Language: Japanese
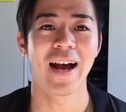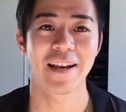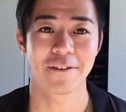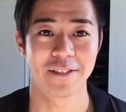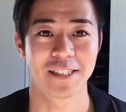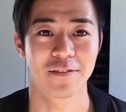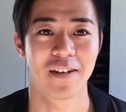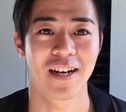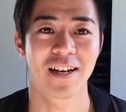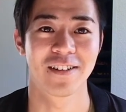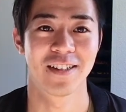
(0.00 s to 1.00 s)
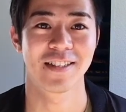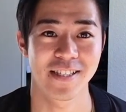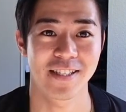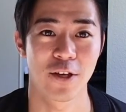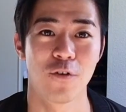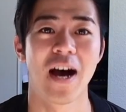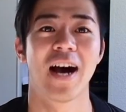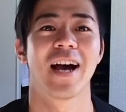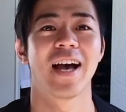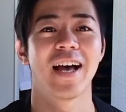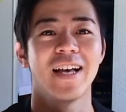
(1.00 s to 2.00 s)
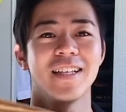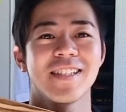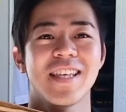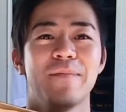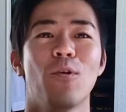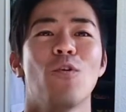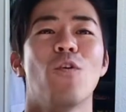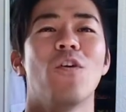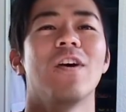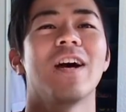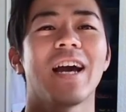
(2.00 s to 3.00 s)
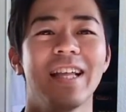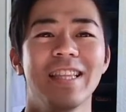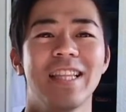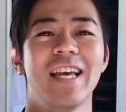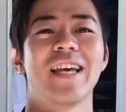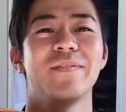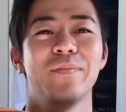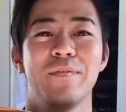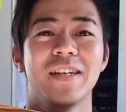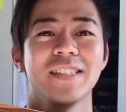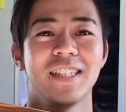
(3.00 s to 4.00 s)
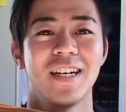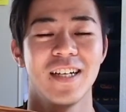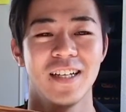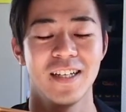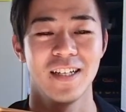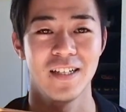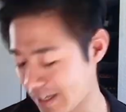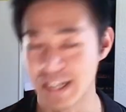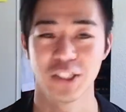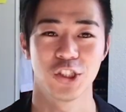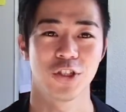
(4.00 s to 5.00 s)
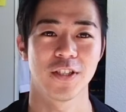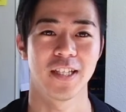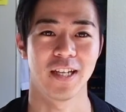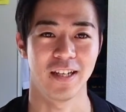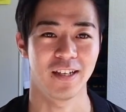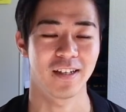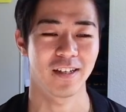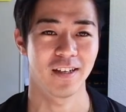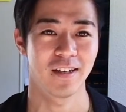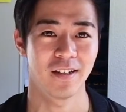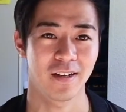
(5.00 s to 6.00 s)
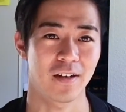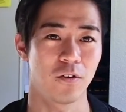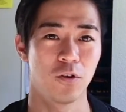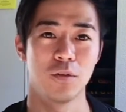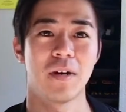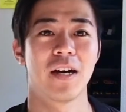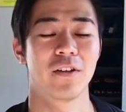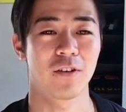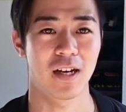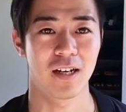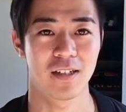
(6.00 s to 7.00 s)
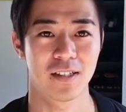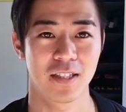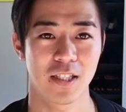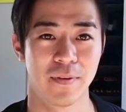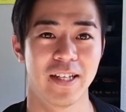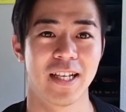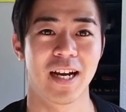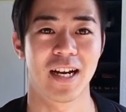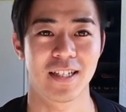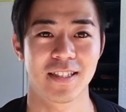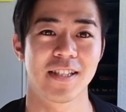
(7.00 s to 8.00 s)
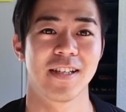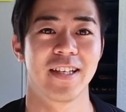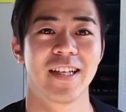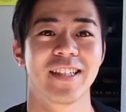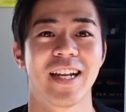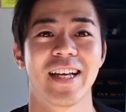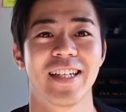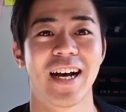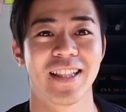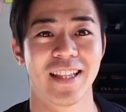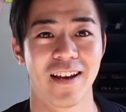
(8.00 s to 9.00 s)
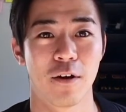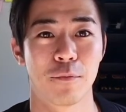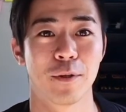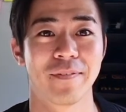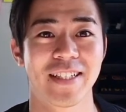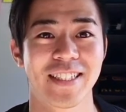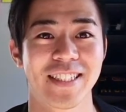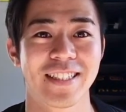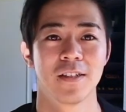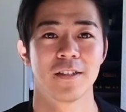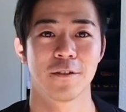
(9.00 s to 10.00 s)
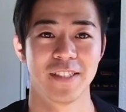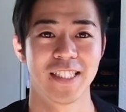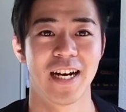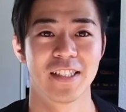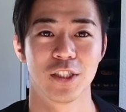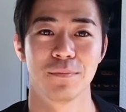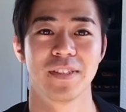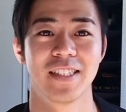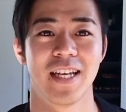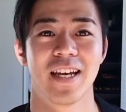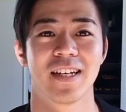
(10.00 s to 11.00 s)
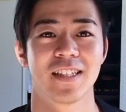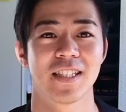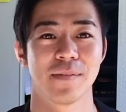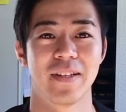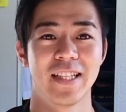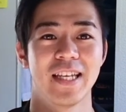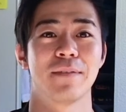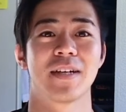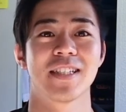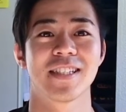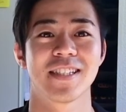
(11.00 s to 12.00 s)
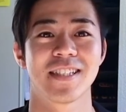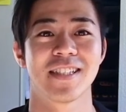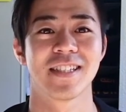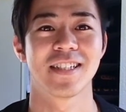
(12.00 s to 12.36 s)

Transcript: はい、こんにちは、ガクです。今日はスケボーを買ってみました。練習ついでに学校の周りとか滑りながら撮影できたらいいなって思います。それじゃあ準備して滑っていきます。